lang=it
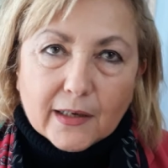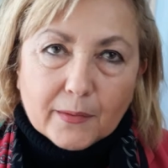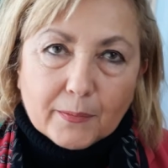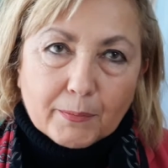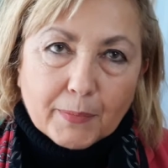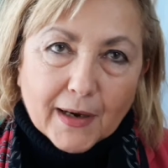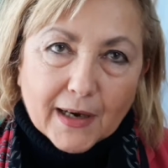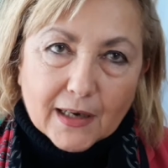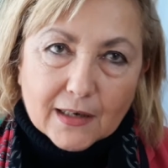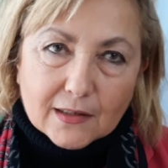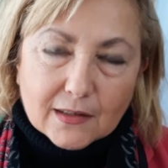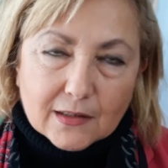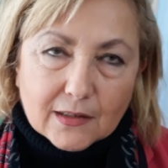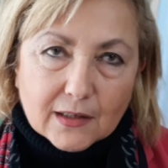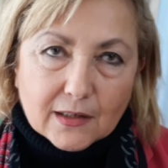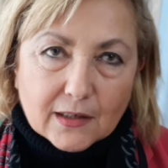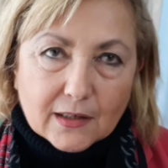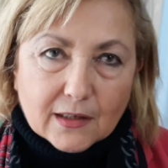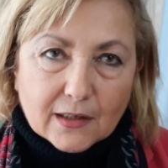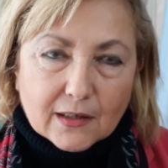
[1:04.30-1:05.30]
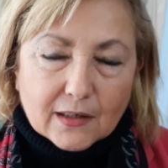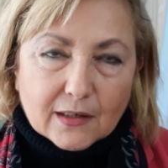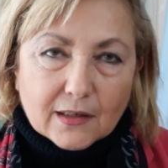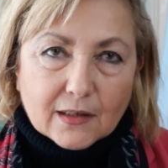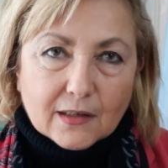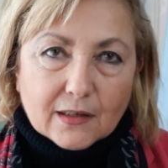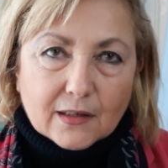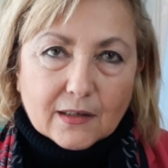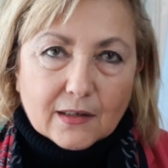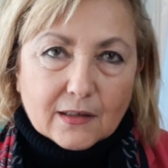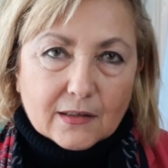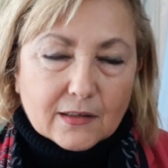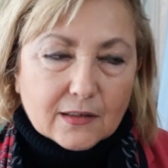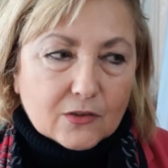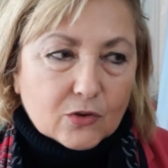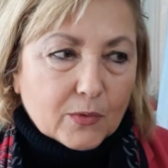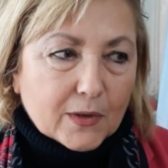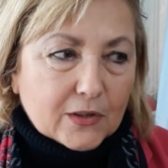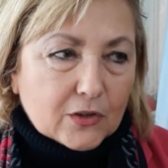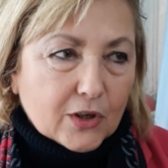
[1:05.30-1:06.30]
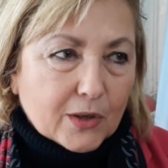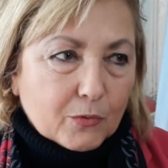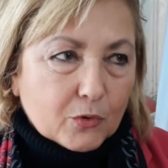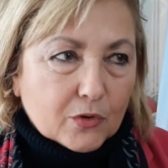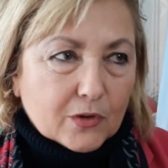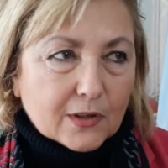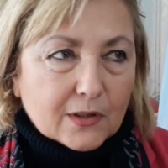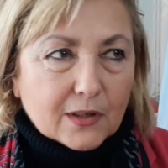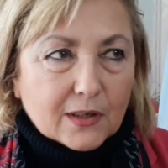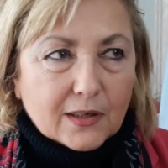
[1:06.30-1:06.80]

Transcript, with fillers: in parte che insomma, diciamo,